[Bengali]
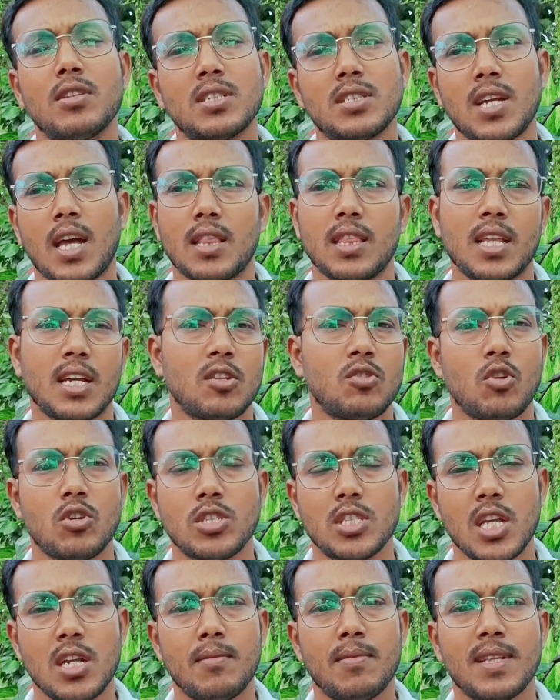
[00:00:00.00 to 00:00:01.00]
সাত থেকে দশ
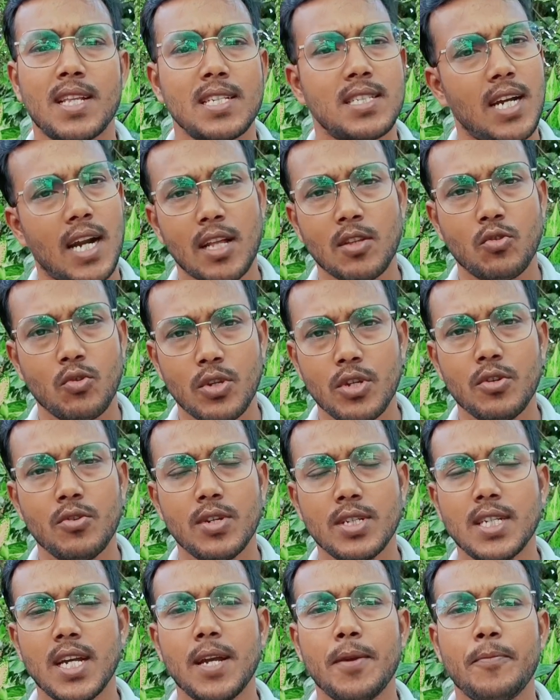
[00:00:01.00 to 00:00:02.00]
দিনের মাথায় চারা তৈরি
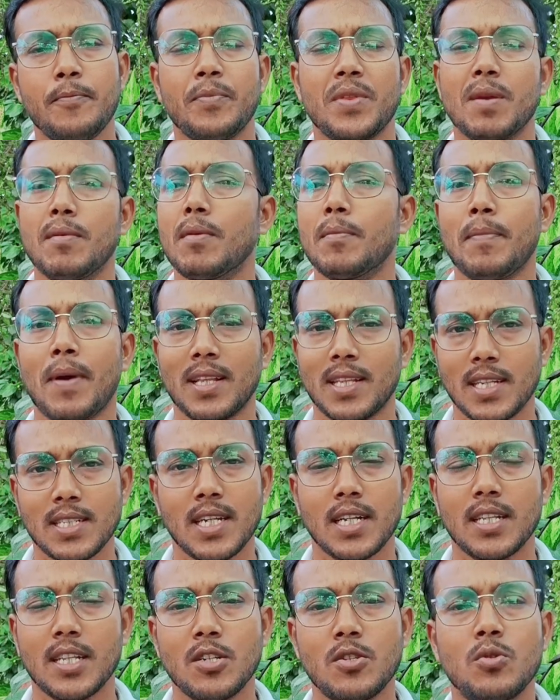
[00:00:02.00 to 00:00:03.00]
হয়ে যায় এবং পাতা
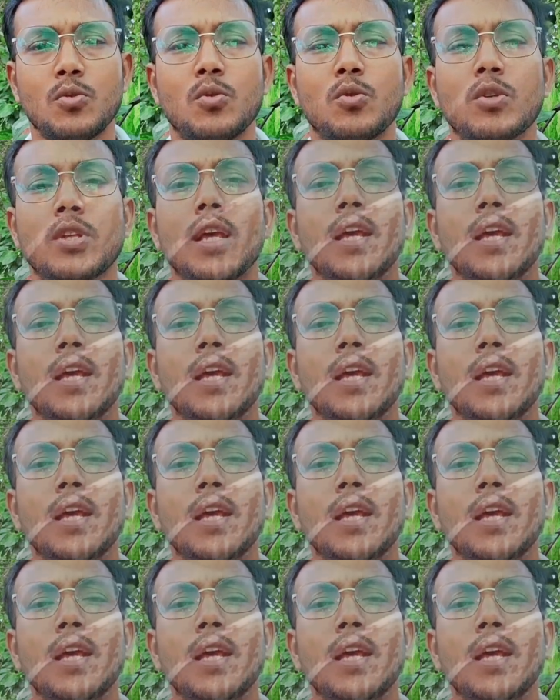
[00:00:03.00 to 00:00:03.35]
ছাড়তে শুরু করে